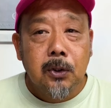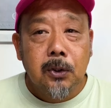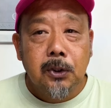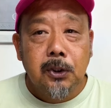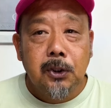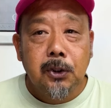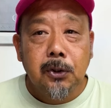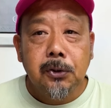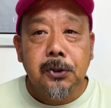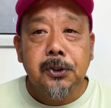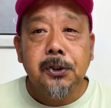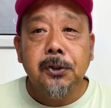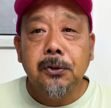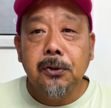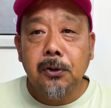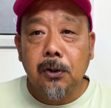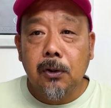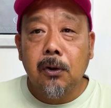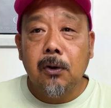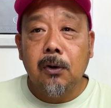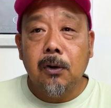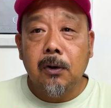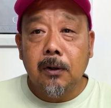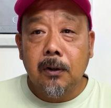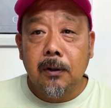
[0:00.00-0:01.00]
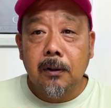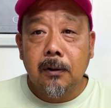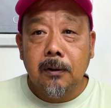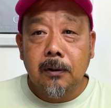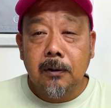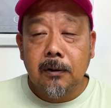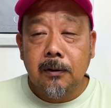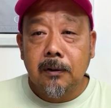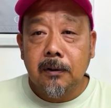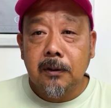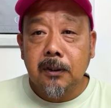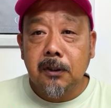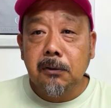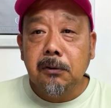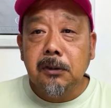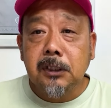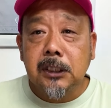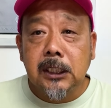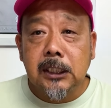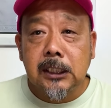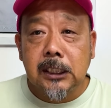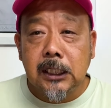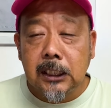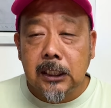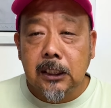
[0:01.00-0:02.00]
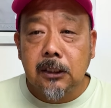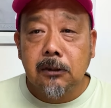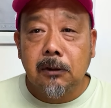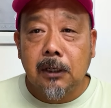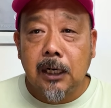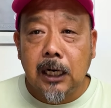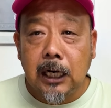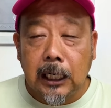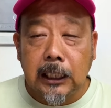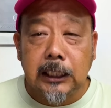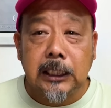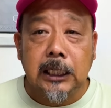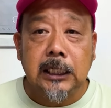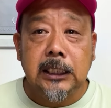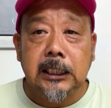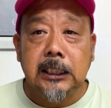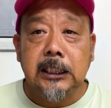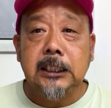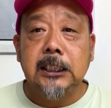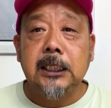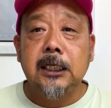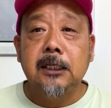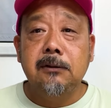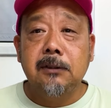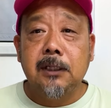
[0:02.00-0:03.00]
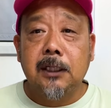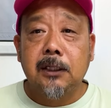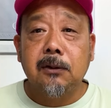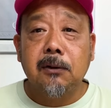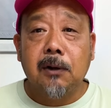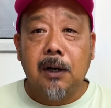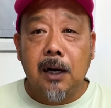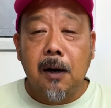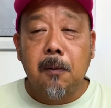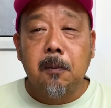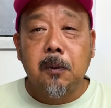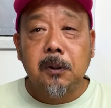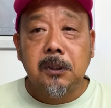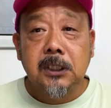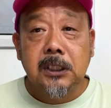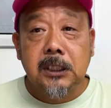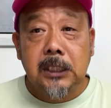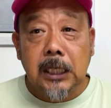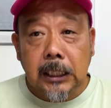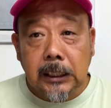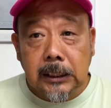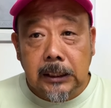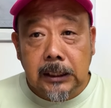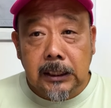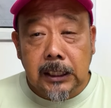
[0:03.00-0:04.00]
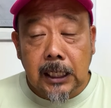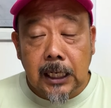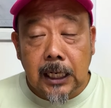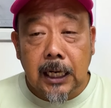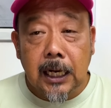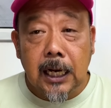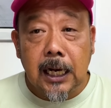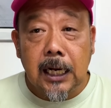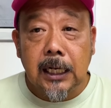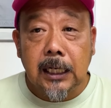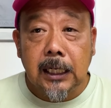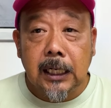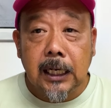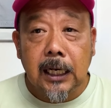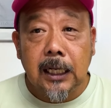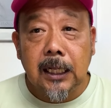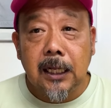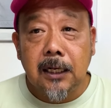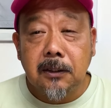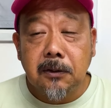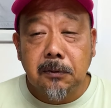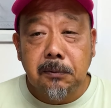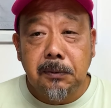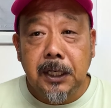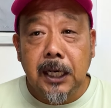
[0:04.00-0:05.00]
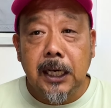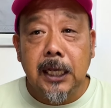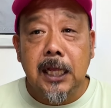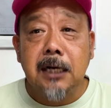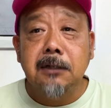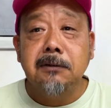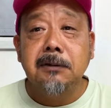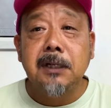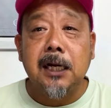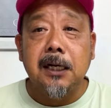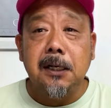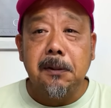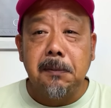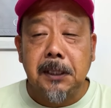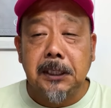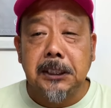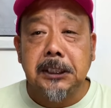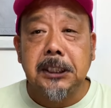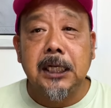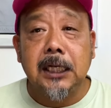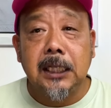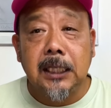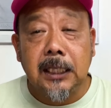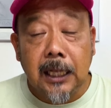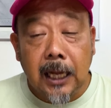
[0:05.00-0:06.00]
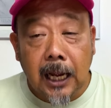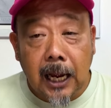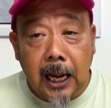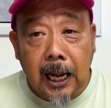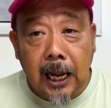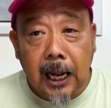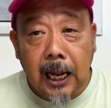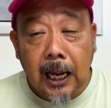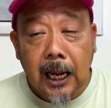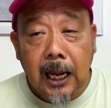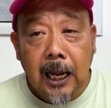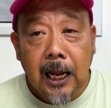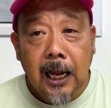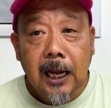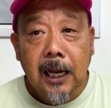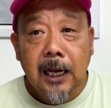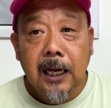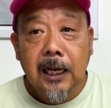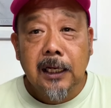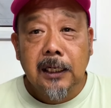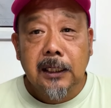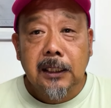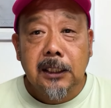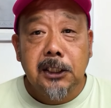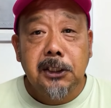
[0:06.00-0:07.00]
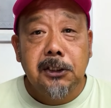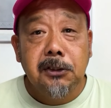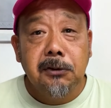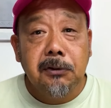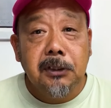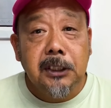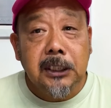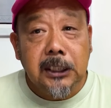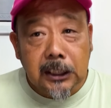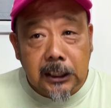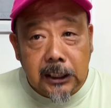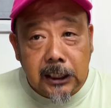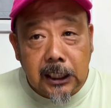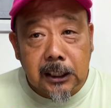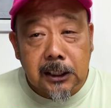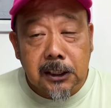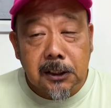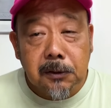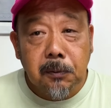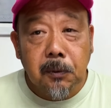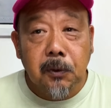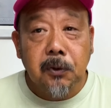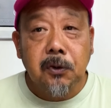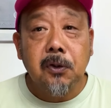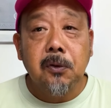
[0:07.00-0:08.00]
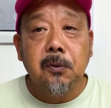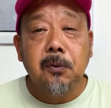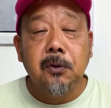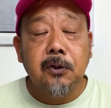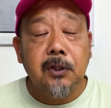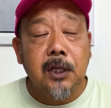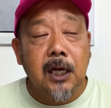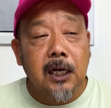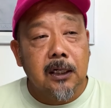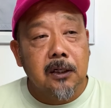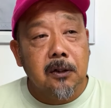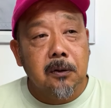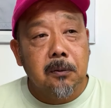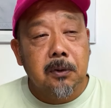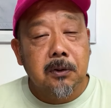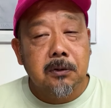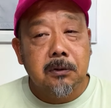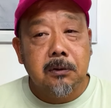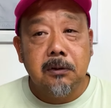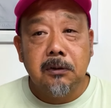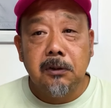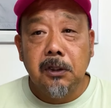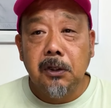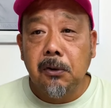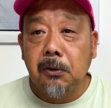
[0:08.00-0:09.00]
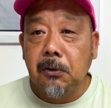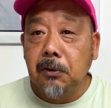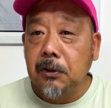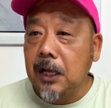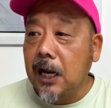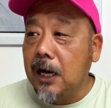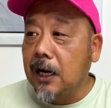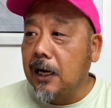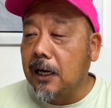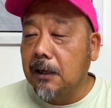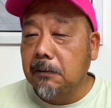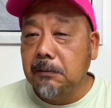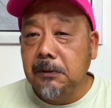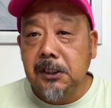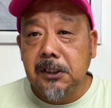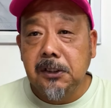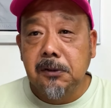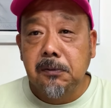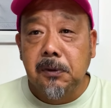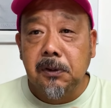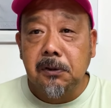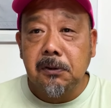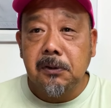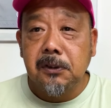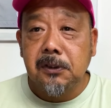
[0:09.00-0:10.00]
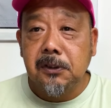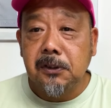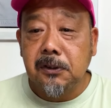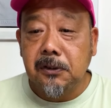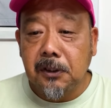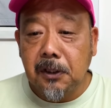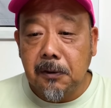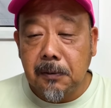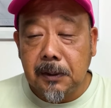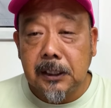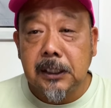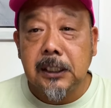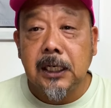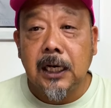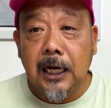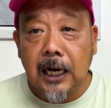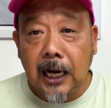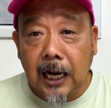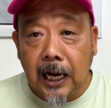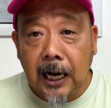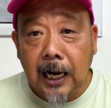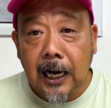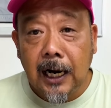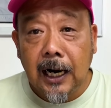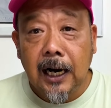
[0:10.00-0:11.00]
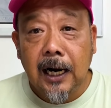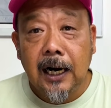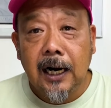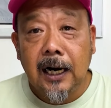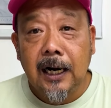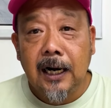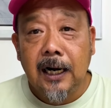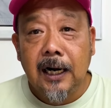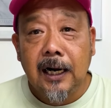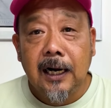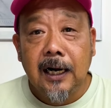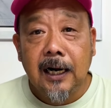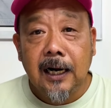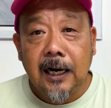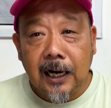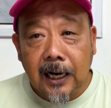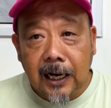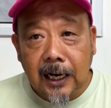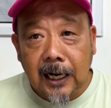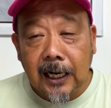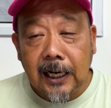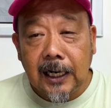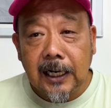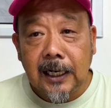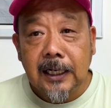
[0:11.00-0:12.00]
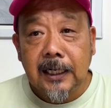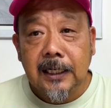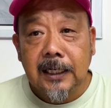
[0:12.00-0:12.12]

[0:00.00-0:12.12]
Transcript: よその、業者さんとかが何してるかとかも全然関係なく見えなくなりましたんで、非常にいいです。もともとあの僕、横なんか見ず物を作ってますから。はい。